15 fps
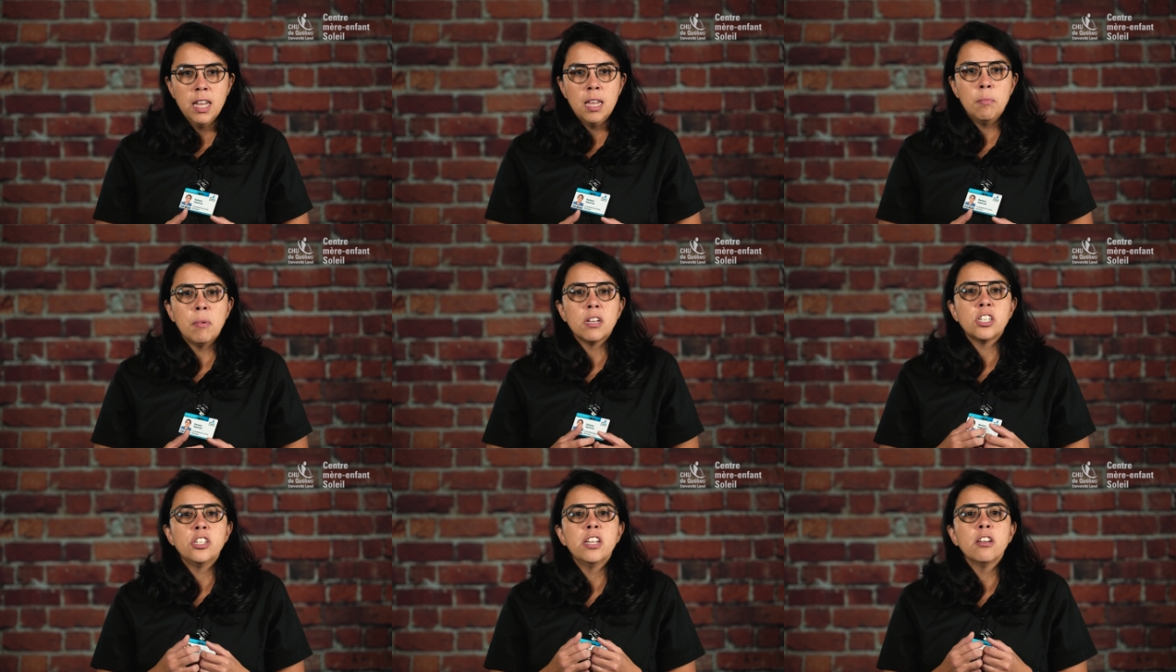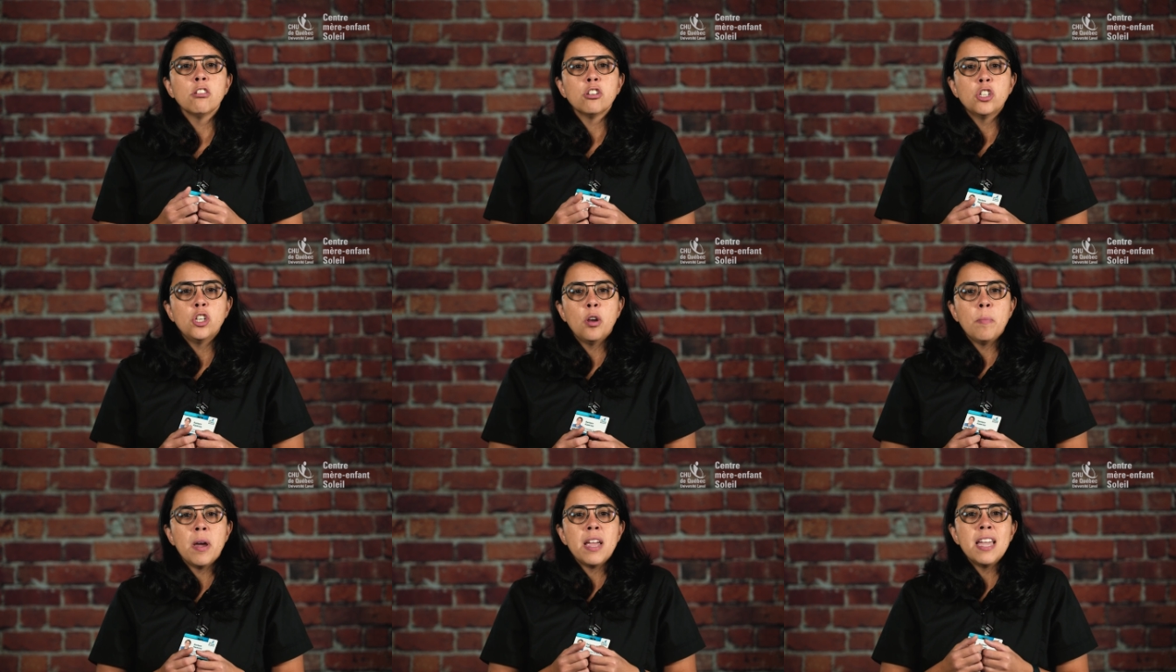Imaginez un
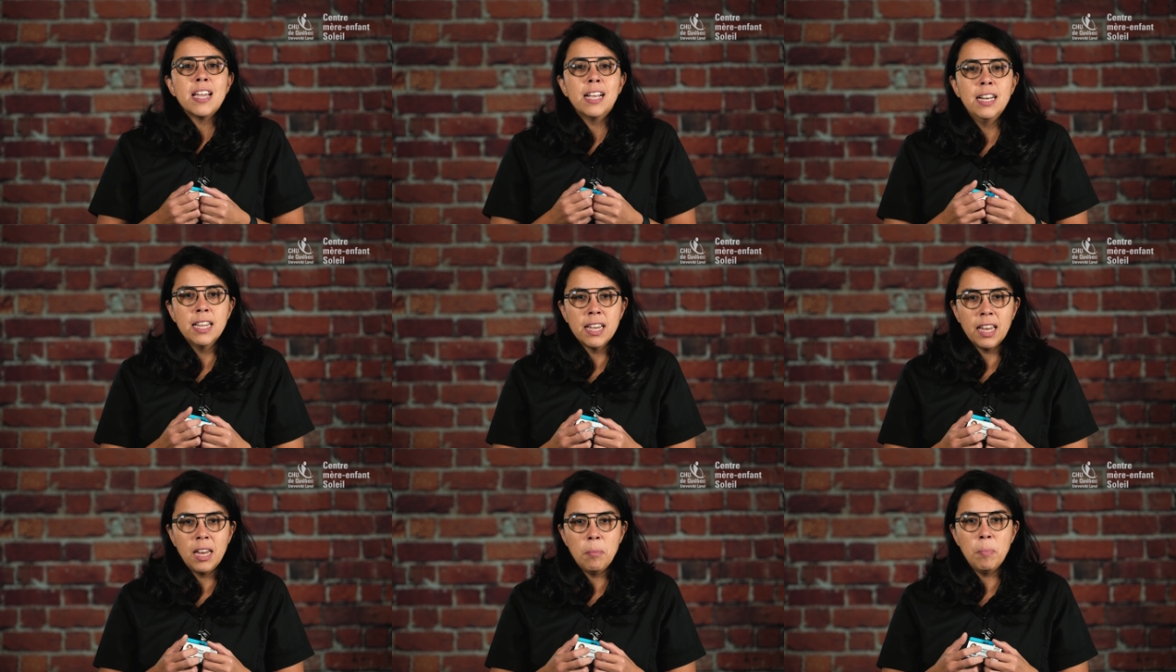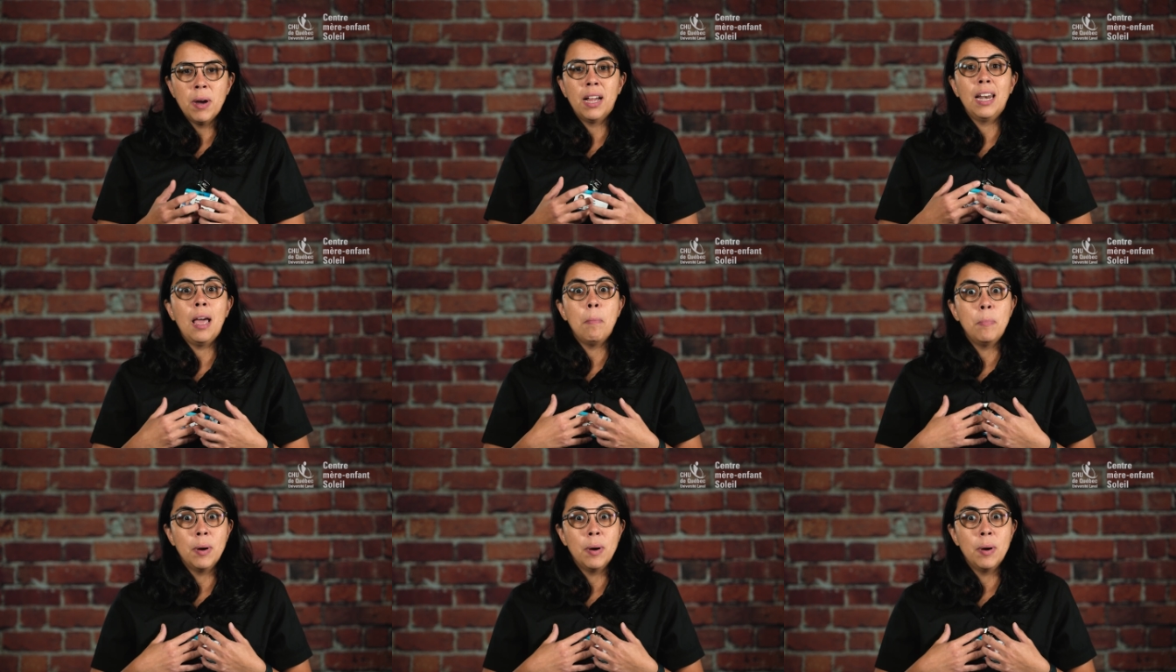chemin éclairé par la